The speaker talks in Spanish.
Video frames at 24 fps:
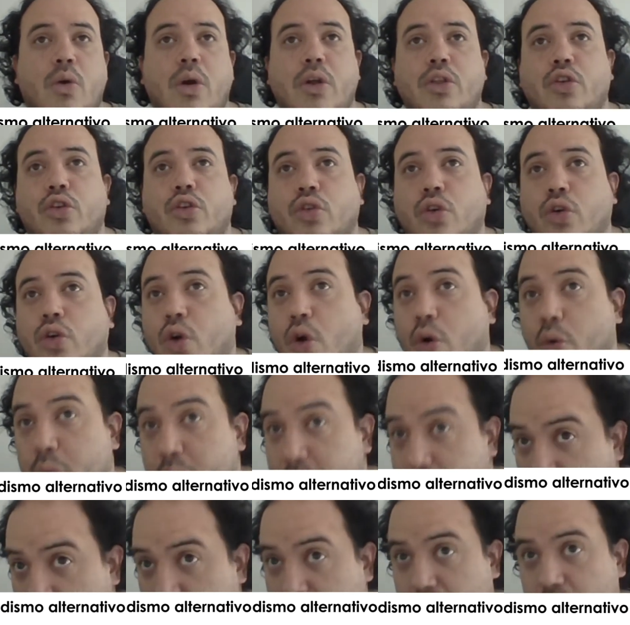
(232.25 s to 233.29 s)
cuando son
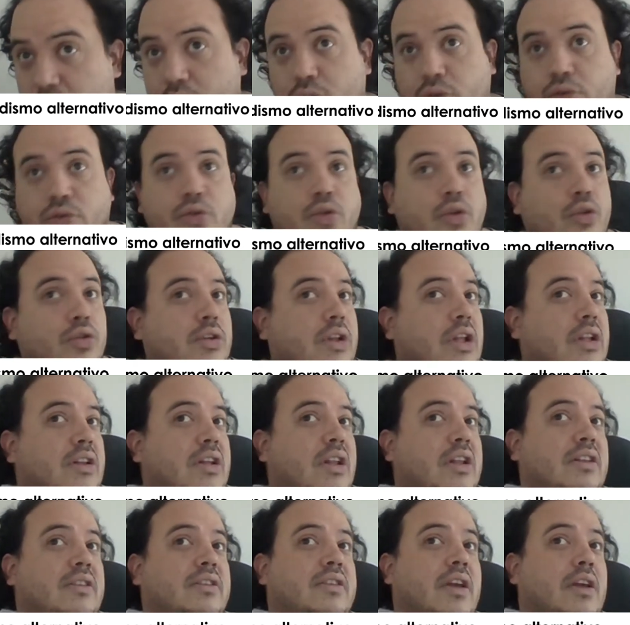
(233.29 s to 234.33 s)
gobiernos con
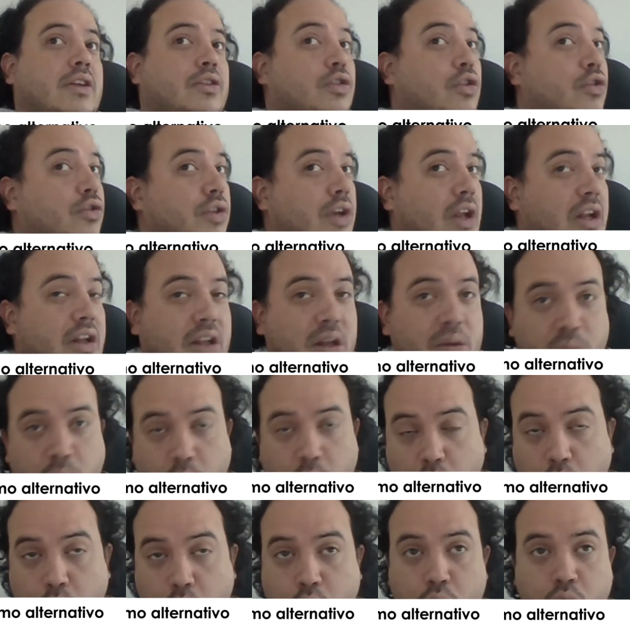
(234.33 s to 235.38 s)
tendencias
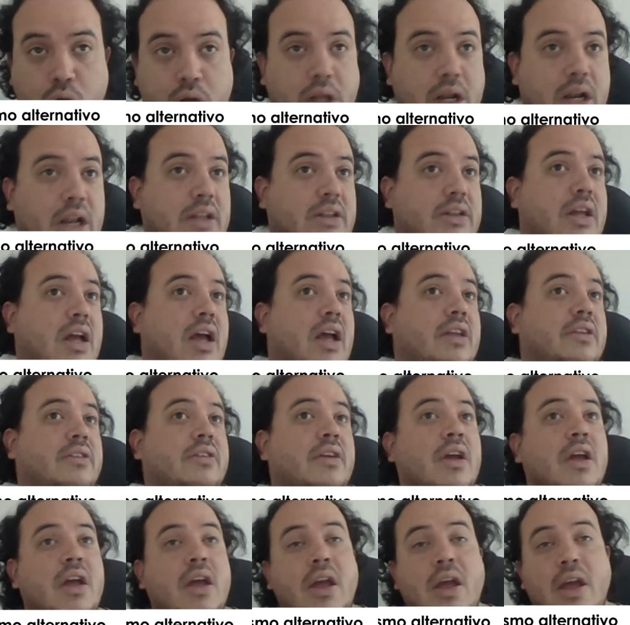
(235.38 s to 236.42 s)

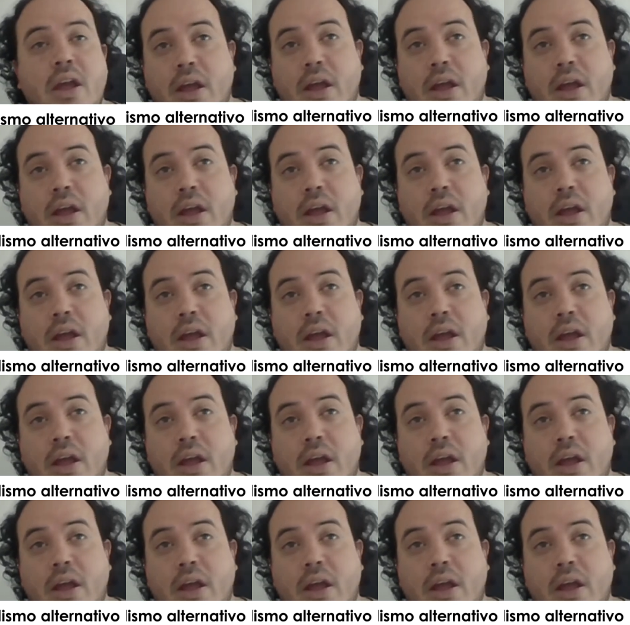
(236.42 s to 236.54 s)
socialdemócratas,